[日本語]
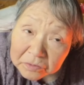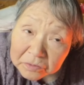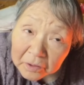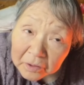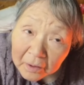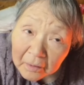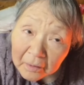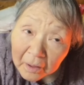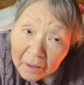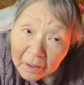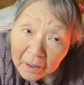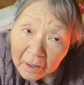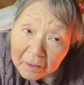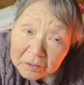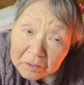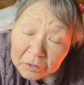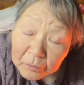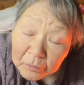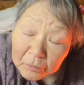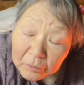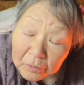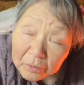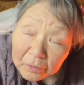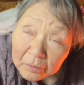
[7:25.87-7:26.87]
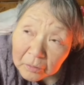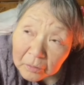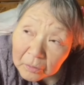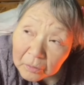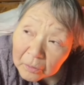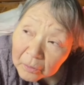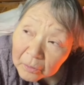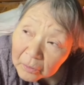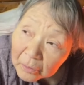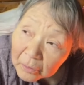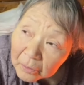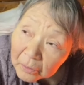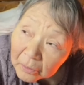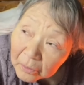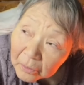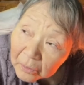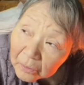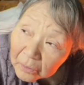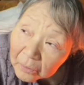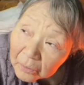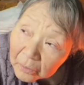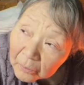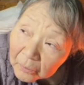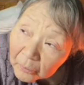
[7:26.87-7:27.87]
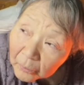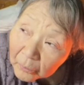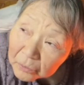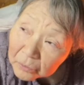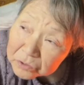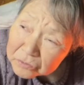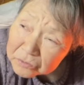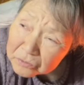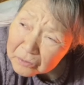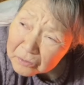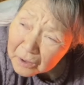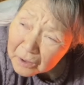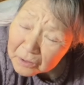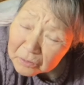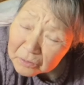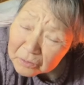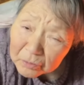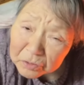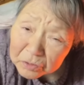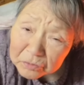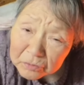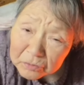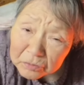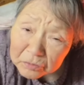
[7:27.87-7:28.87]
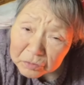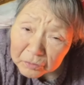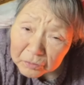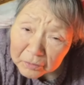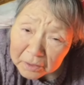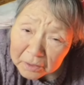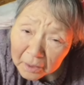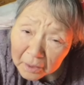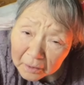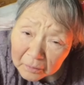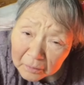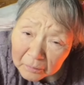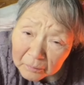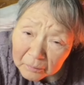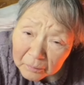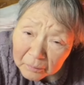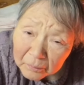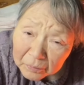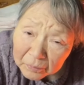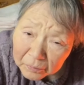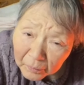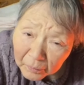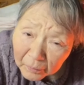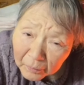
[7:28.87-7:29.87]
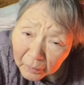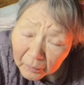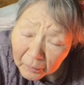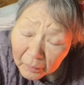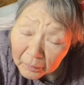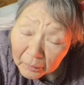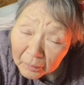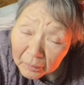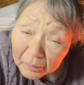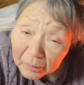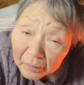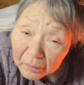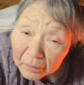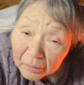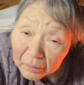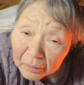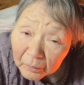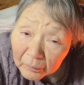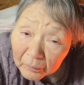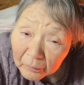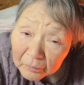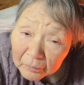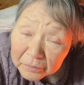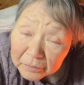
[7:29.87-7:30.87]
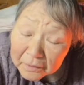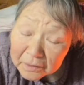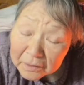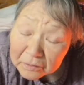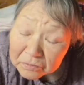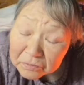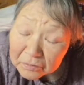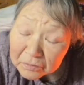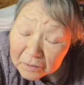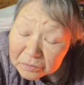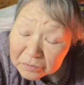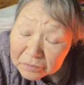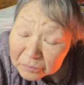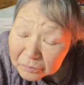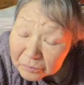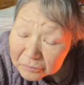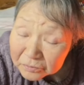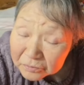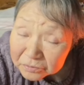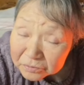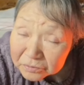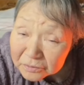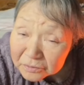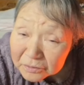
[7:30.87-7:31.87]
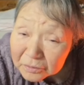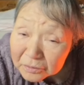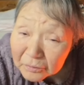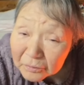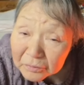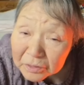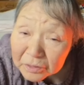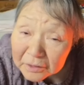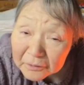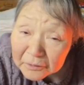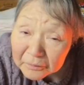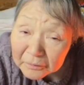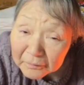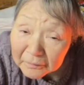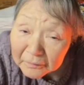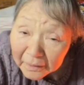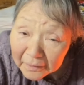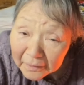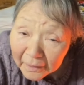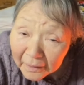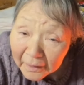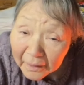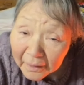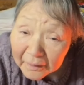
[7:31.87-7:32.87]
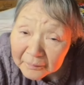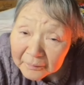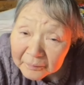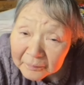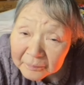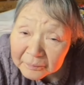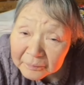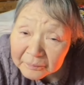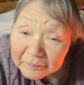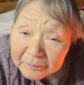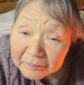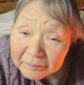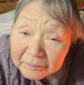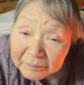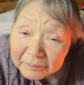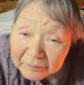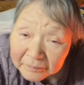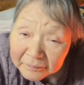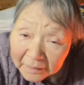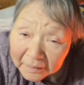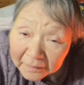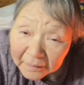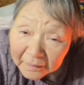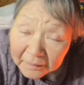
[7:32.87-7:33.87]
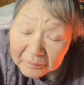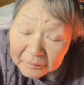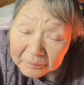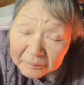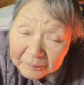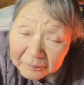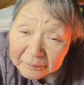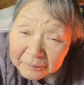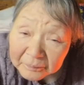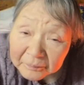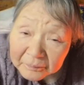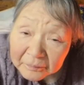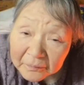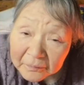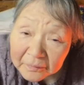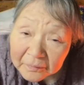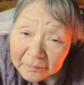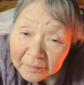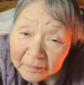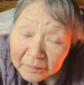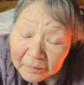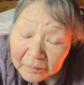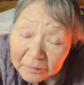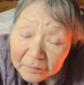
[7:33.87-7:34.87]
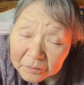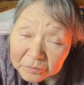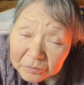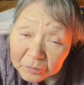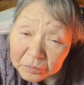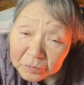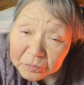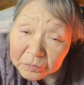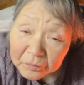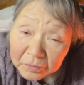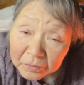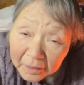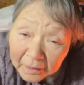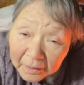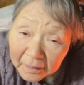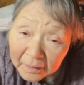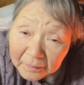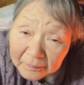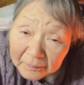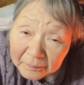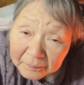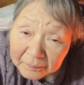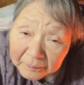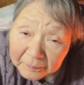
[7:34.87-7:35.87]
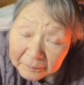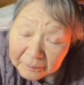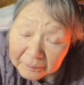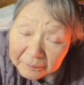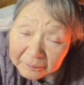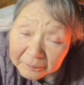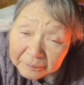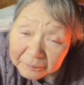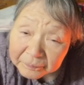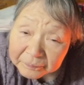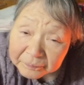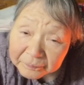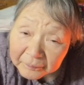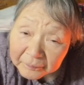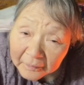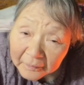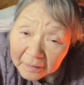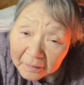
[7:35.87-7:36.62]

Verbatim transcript: 下が50か40の時あるそうほいで血圧の薬飲んでるからね、うん、ちょっとね、うん、